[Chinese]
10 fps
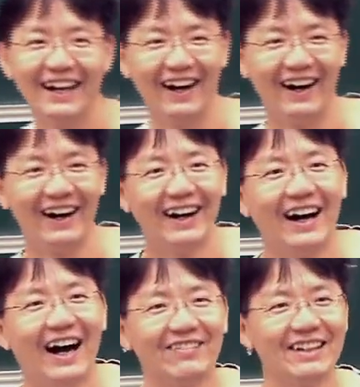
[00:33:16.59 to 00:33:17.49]
好，
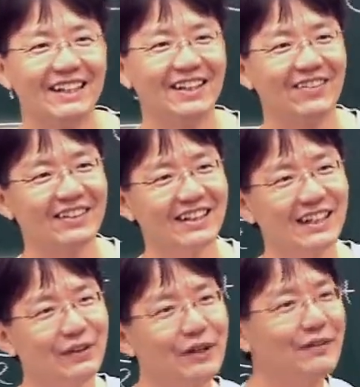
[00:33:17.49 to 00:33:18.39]
它变成什么？变成一
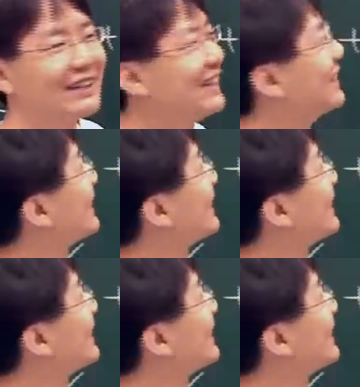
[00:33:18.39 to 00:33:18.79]
个微方程